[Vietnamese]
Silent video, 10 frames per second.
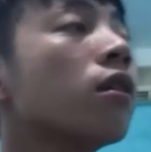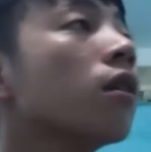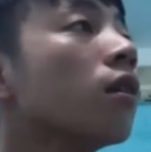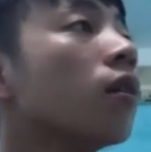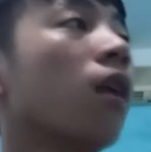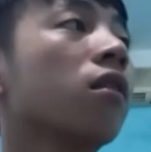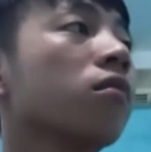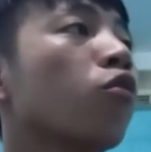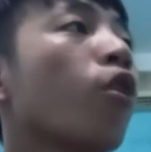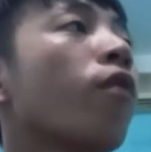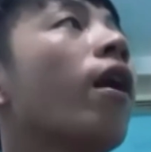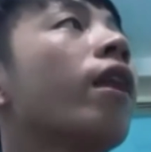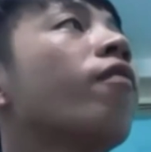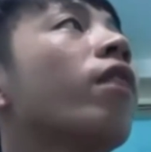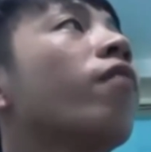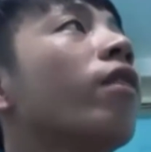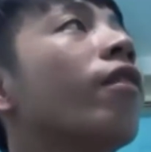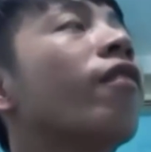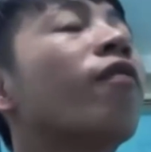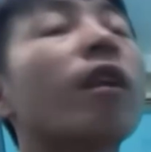uh, tuyệt vời về, về về
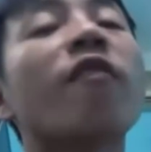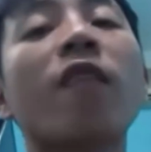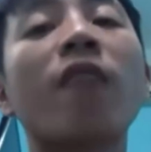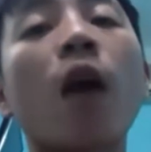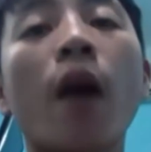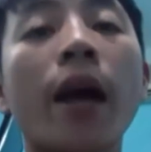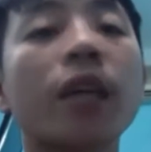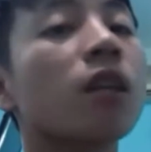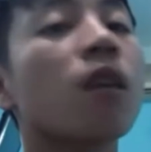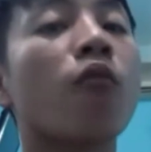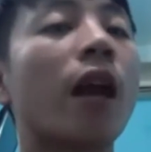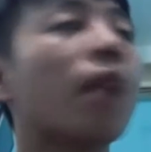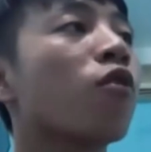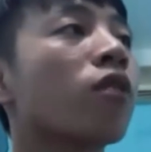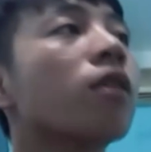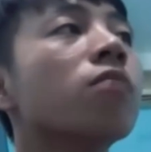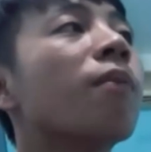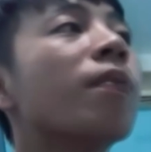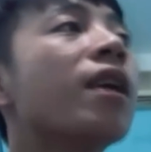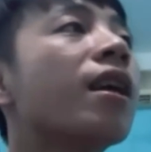vấn đề về văn hóa chứ không phải là một đất nước mà
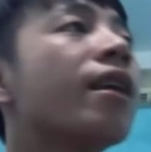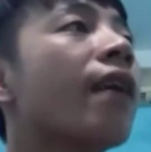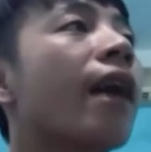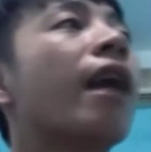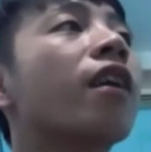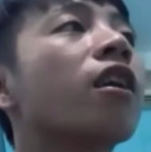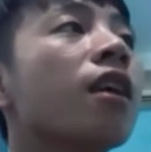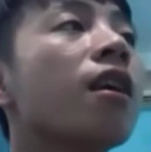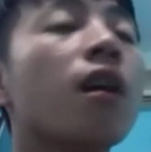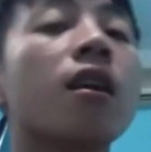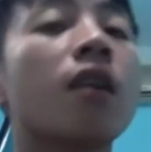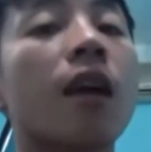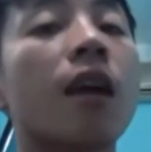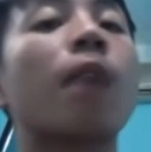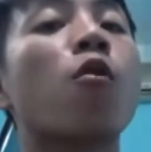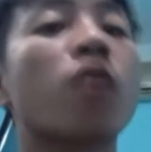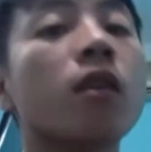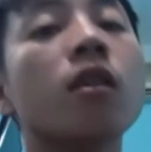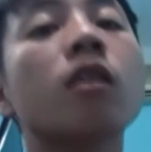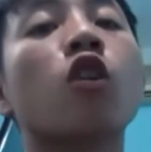bây giờ đi ra để cho thế giới khinh khi là một đất
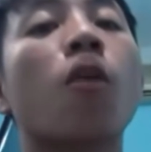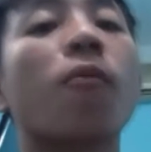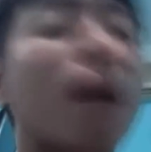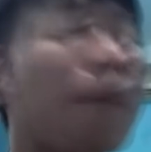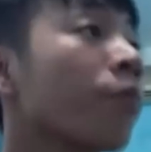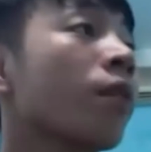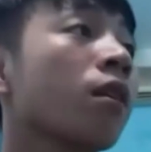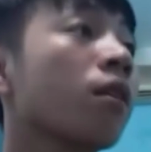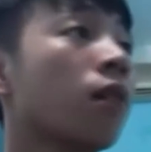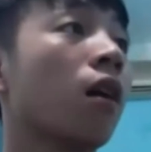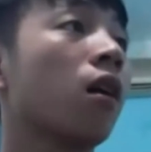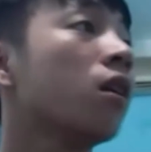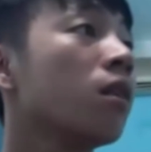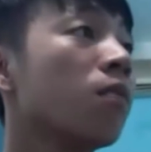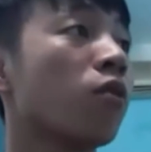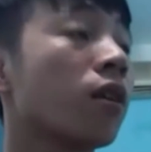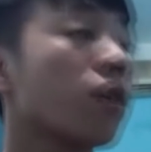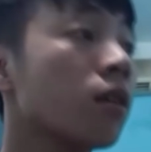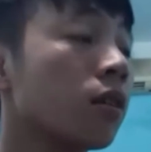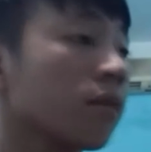nước trộm cắp uh, một đất
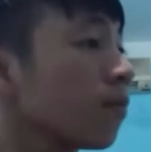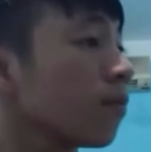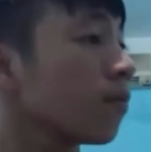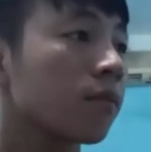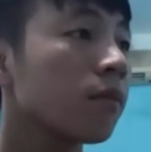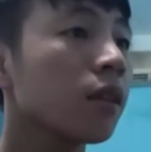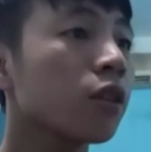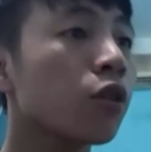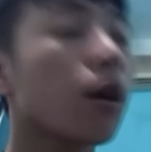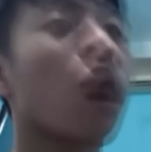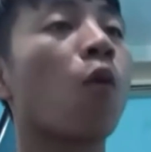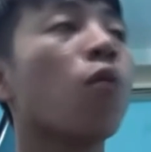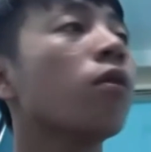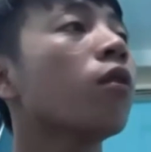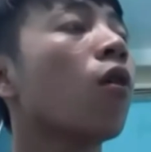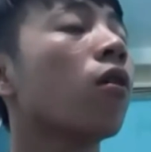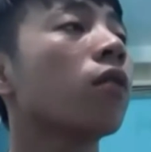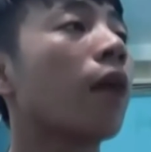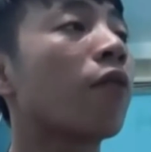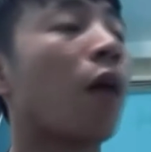nước xuất khẩu nô,
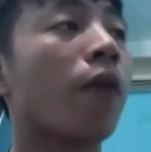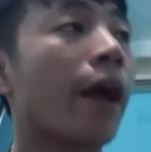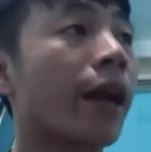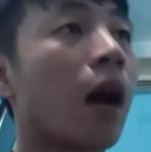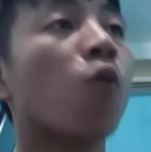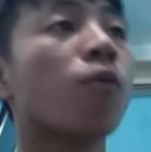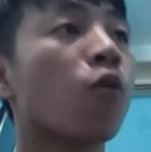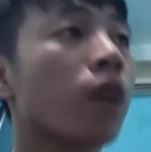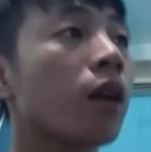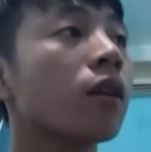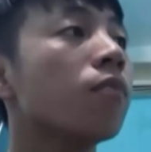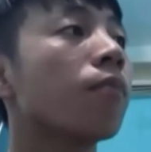lao động hàng đầu một đất nước mà